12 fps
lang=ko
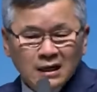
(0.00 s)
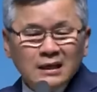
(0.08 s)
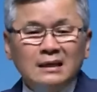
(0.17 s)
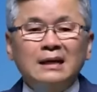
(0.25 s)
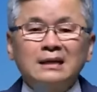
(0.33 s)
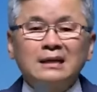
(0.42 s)

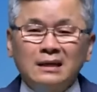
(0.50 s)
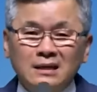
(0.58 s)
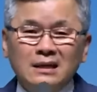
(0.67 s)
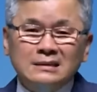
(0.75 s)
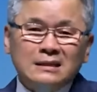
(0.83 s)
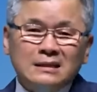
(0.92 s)
이래야
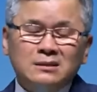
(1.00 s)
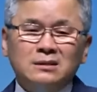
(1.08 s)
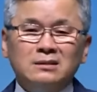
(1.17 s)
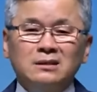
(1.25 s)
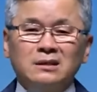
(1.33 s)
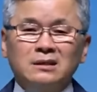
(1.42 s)
되는 게 제
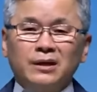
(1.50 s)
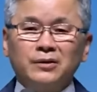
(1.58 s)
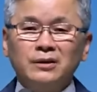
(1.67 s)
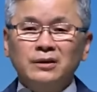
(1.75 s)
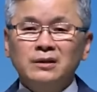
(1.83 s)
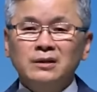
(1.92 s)

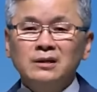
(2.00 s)
성격이에요.